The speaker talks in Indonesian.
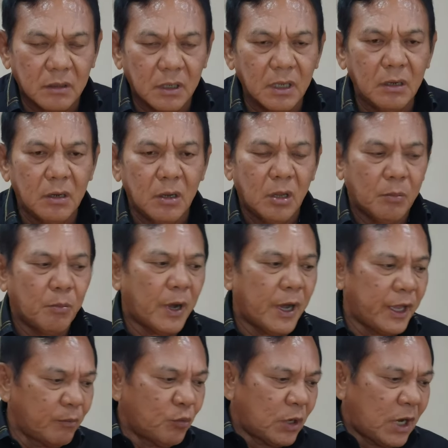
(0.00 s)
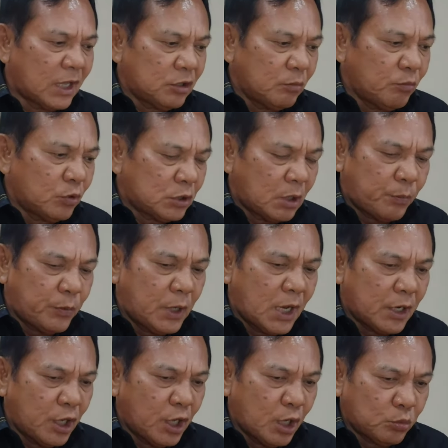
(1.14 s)
Ya. Baik mau nanti mau
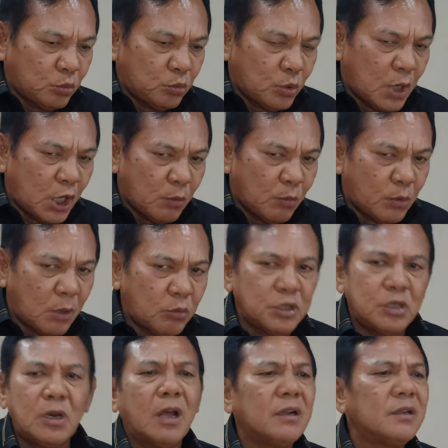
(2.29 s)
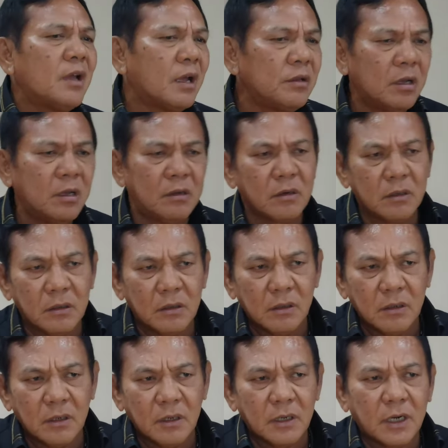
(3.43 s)
terpidana yang tujuh lagi mau lakukan, silakan saja
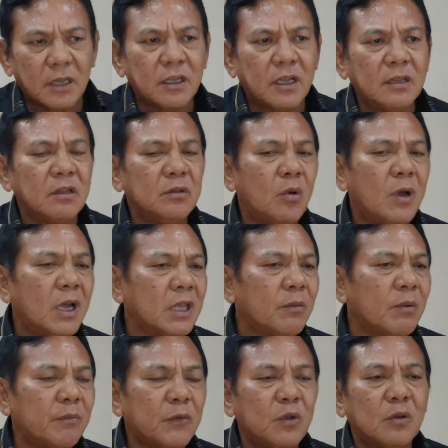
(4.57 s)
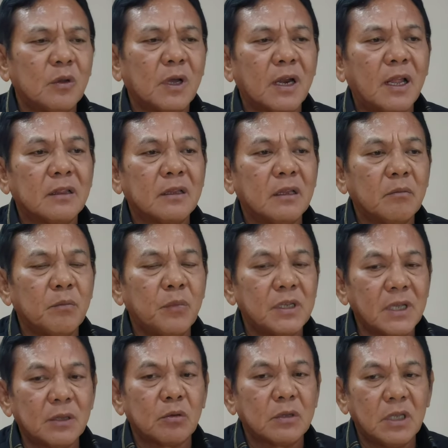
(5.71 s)
nanti kan tentu hak yang menentukan nanti
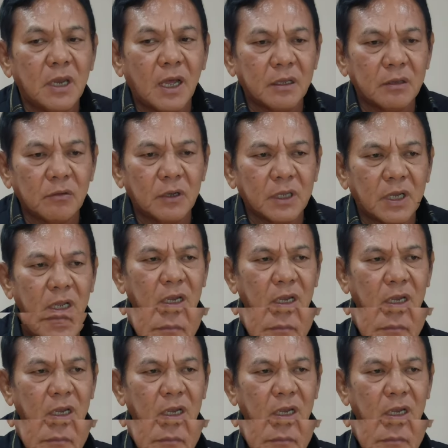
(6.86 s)
bisa atau tidak gitu loh